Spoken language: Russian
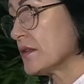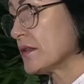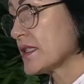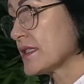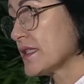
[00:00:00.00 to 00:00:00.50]

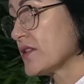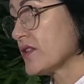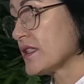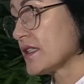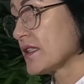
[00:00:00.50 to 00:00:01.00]

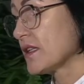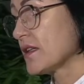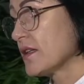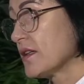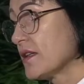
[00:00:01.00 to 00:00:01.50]
расценивается как
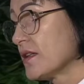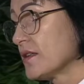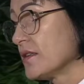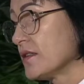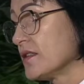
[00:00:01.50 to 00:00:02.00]

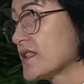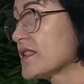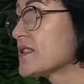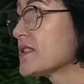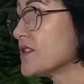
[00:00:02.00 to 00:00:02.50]
э,
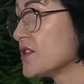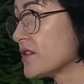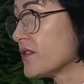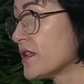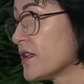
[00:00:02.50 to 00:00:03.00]

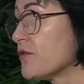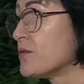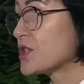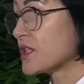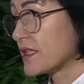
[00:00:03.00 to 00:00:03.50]
несанкционированное
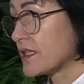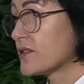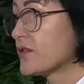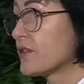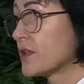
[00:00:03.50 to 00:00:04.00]

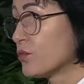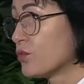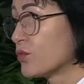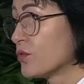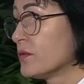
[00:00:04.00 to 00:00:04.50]
вмешательство в
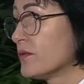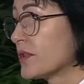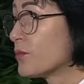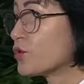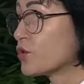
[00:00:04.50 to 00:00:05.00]
работу, в
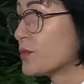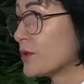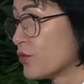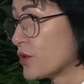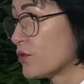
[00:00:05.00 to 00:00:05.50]
работу
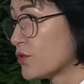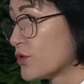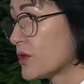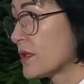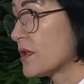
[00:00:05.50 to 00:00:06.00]
прибора
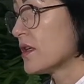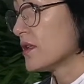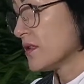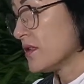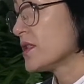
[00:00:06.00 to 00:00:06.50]
учета
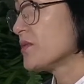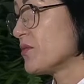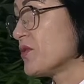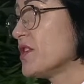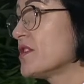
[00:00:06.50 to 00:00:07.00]
и с
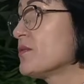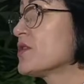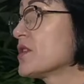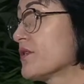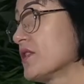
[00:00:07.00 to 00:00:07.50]
применением
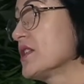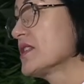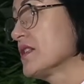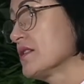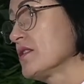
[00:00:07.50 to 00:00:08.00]
штрафных
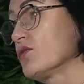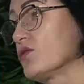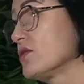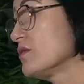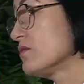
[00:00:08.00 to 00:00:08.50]
санкций. А То вот
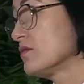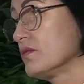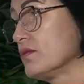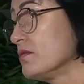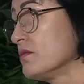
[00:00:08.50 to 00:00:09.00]
есть,
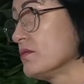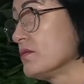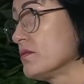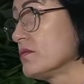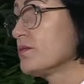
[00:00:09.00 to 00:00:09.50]
какие
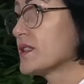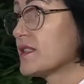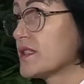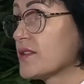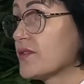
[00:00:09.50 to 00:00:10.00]
последствия?
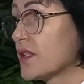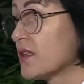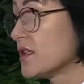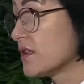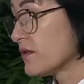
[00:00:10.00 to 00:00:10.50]
Последствия
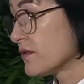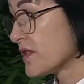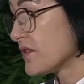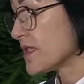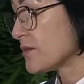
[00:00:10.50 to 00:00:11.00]
в
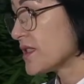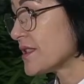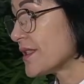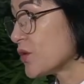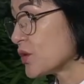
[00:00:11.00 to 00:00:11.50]

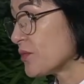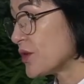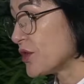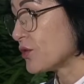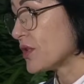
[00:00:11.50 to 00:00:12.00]
зависимости от
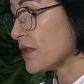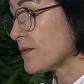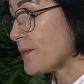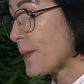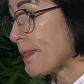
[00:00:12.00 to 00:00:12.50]
периода,
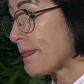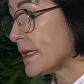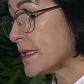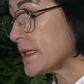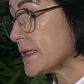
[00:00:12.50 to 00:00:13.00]

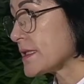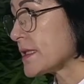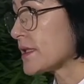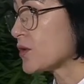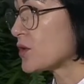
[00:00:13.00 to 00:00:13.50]
э, за
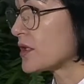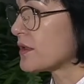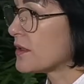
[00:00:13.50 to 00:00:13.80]
который